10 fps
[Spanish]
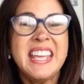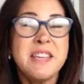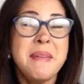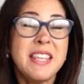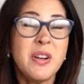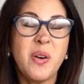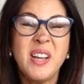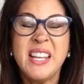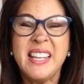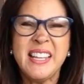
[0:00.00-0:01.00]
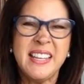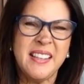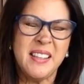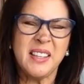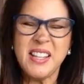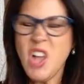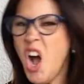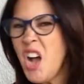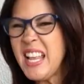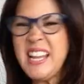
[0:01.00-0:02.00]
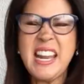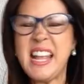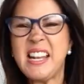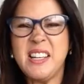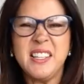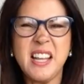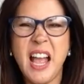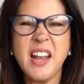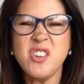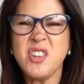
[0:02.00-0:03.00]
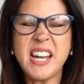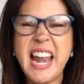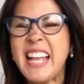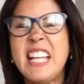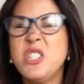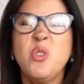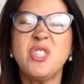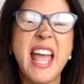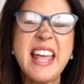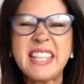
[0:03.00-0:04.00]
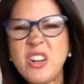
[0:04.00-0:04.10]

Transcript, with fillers: Y me dijo, no, que relájese usted,